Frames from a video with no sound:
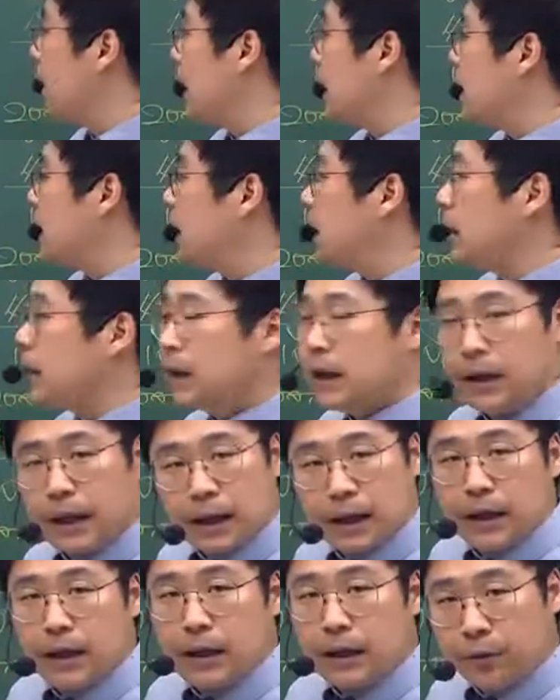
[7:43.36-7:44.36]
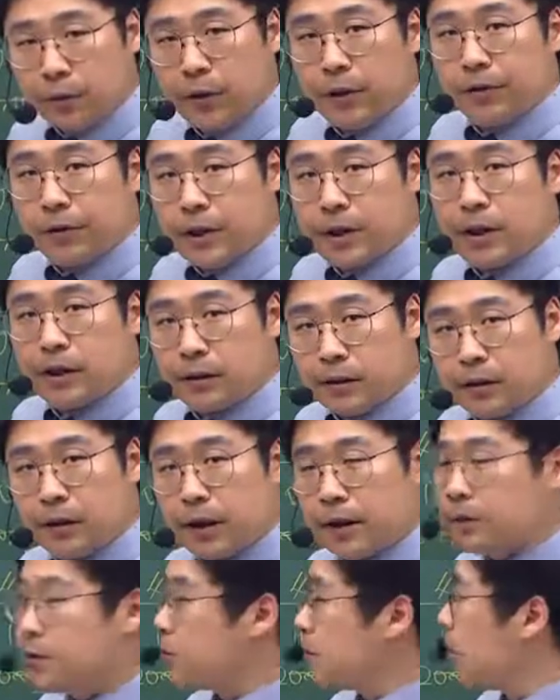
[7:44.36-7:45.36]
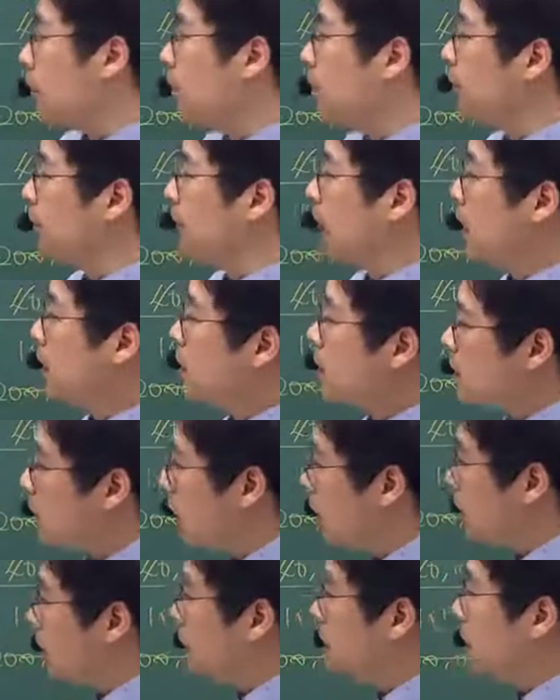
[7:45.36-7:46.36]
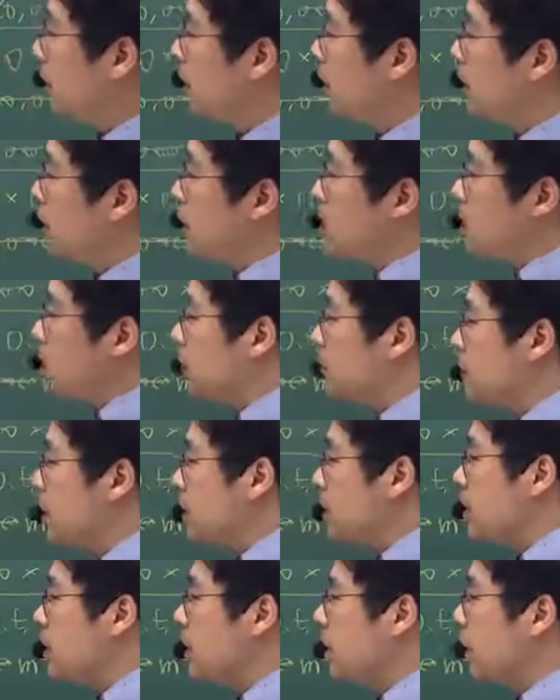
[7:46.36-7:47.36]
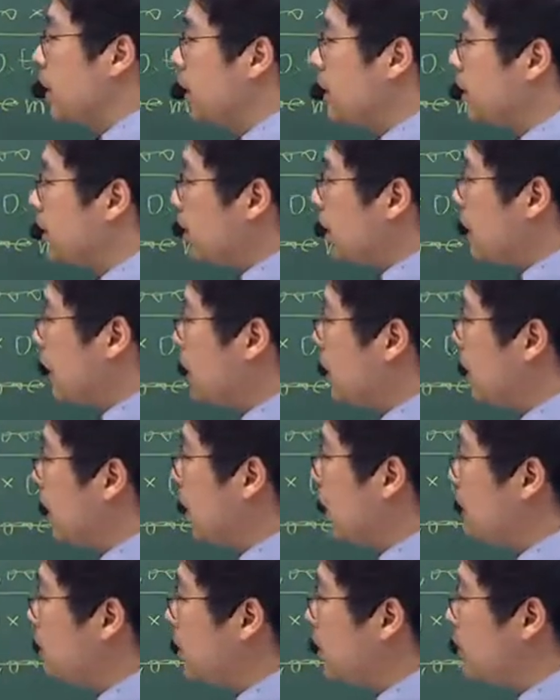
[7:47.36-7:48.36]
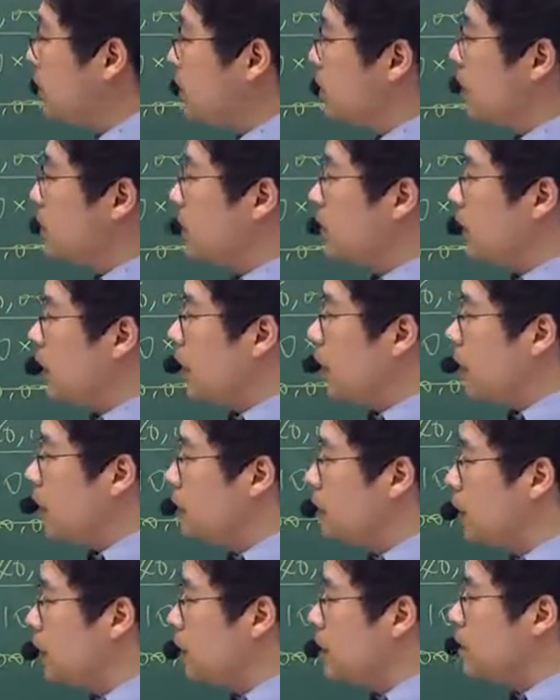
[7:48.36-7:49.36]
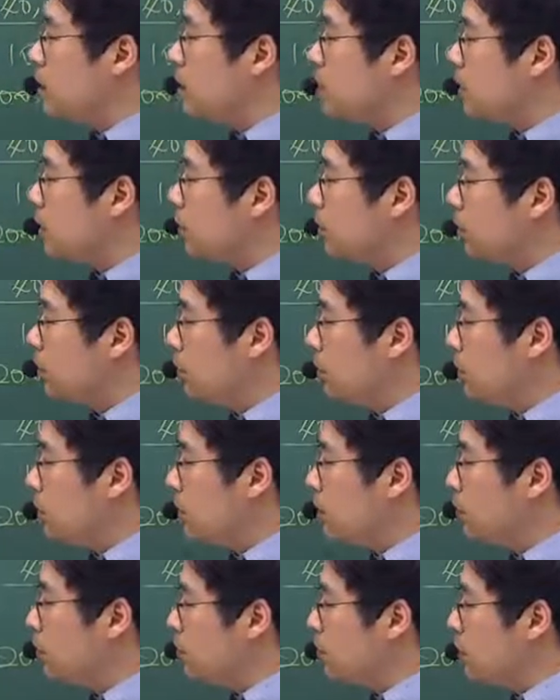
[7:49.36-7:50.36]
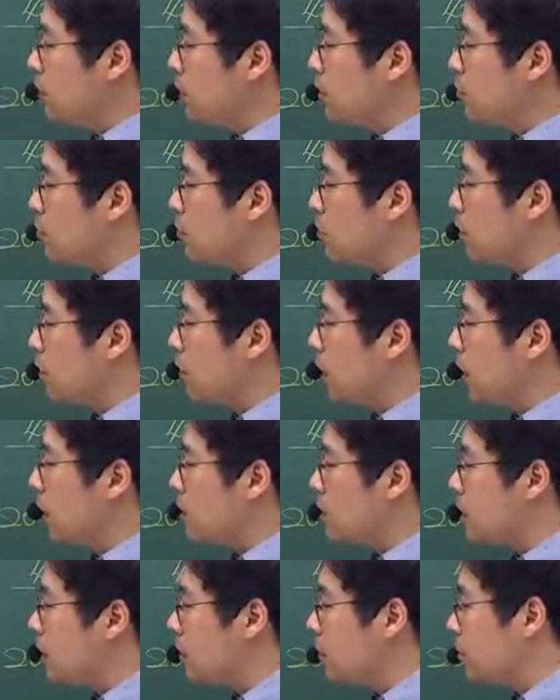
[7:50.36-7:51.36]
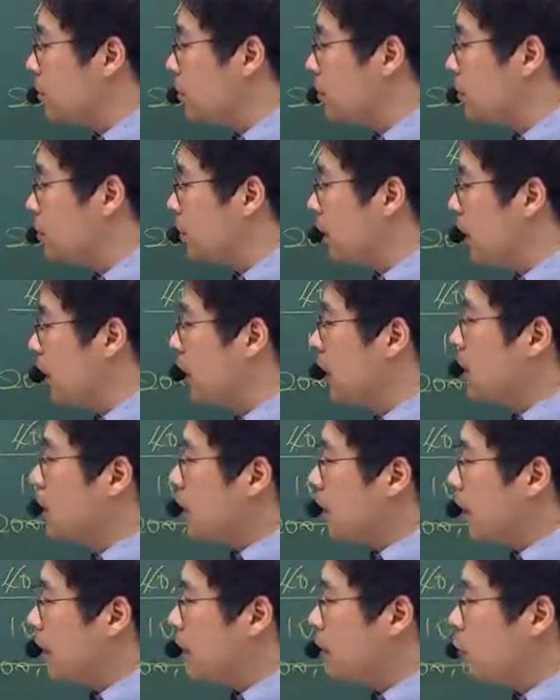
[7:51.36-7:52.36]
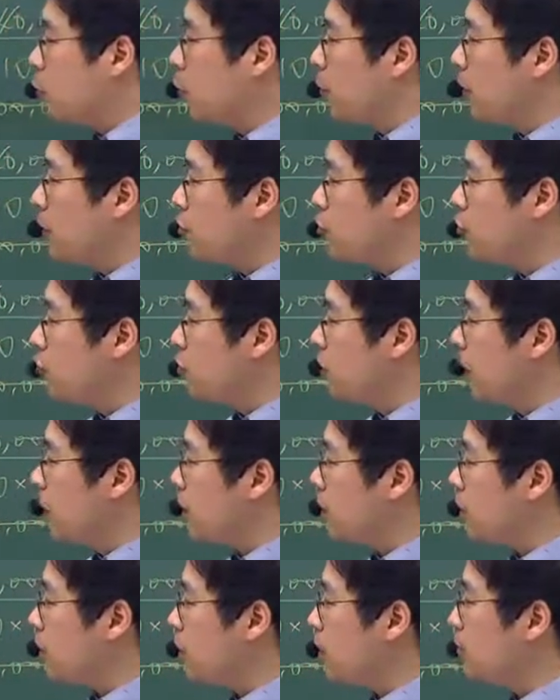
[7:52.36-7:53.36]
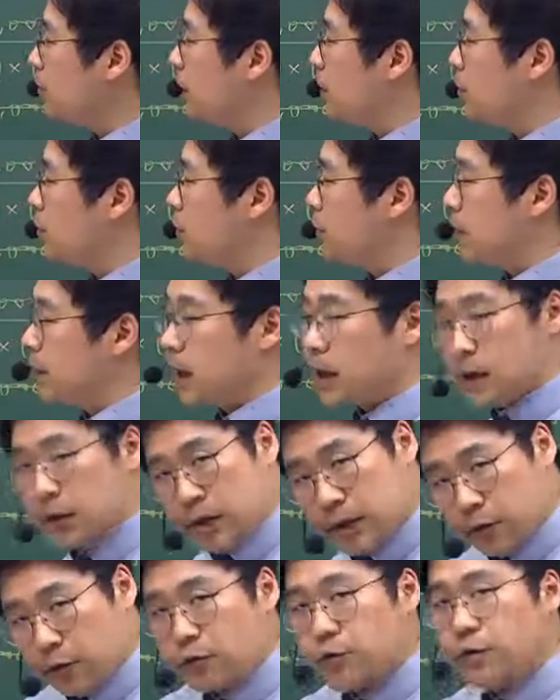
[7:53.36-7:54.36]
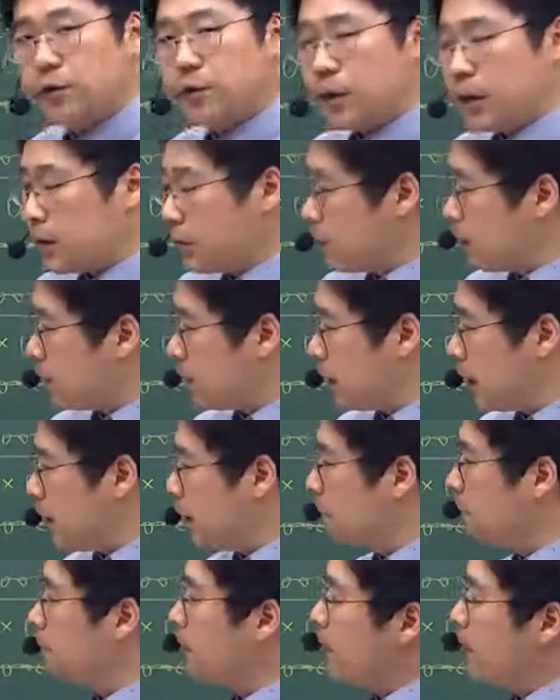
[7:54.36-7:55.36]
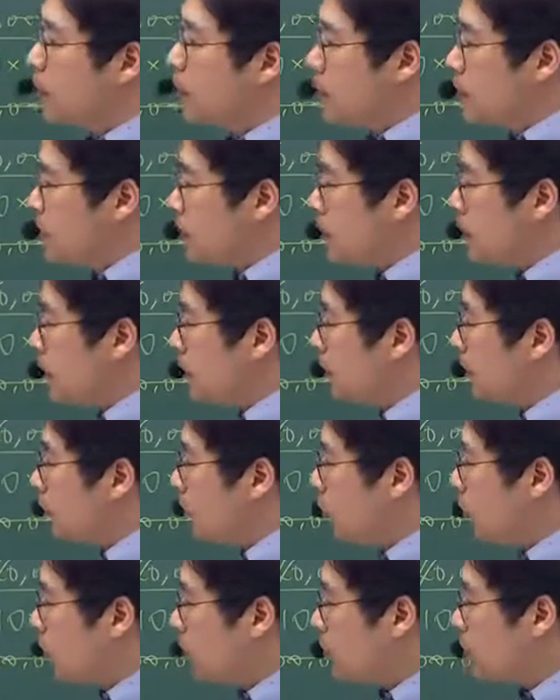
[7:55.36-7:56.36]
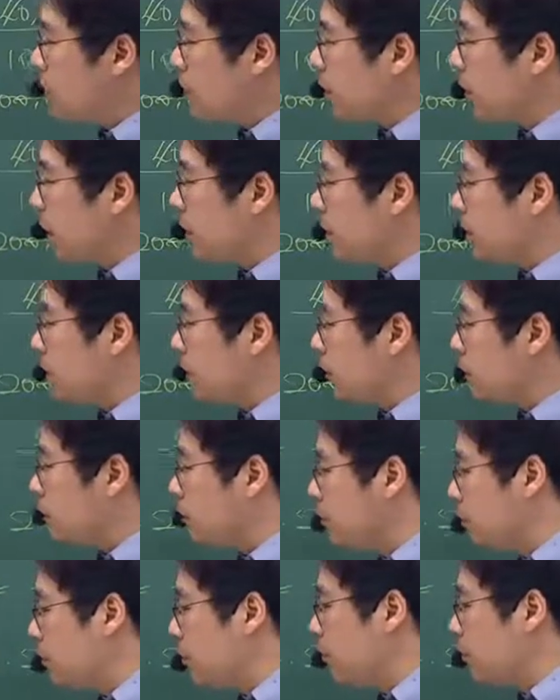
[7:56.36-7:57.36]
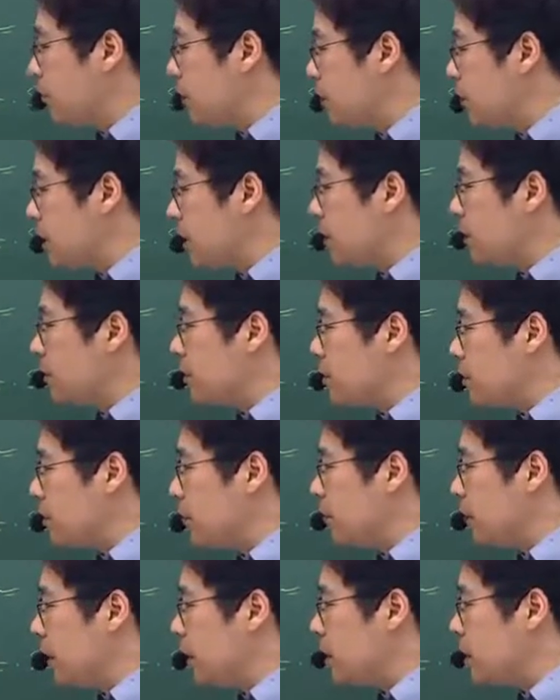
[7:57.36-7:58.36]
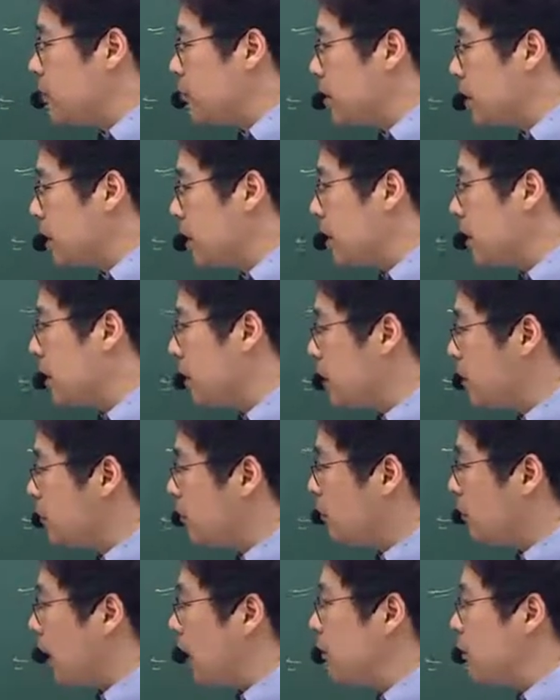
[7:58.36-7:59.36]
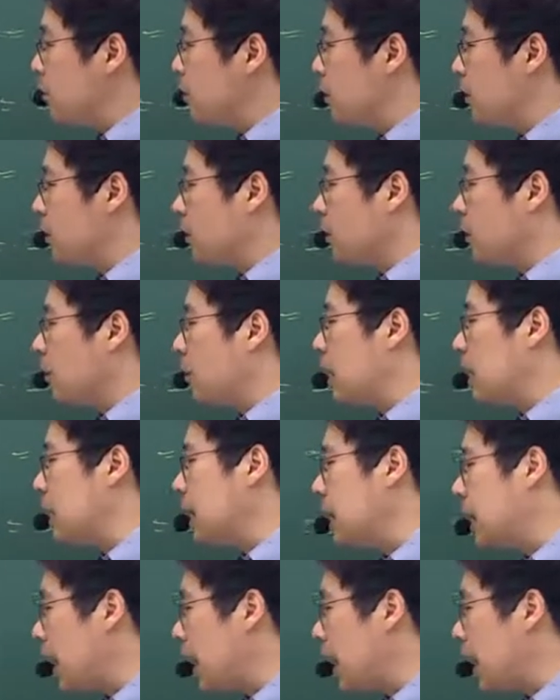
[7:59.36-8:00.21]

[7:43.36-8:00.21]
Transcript: 많이 아, 요 내용이 이제 들어가는 거죠. 자, 삼 번, 점진적 계획은 인간 합리성의 한계를 인정하고 지속적인 조정과 작용을 통해 계획의 목표를 추구하는 접근 방법이다. 지속적이라는 겁니다. 자, 사 번, 옹호적 계획은 공공정책 결정을 위한 기준을 제시하는 기술 관료적 역할이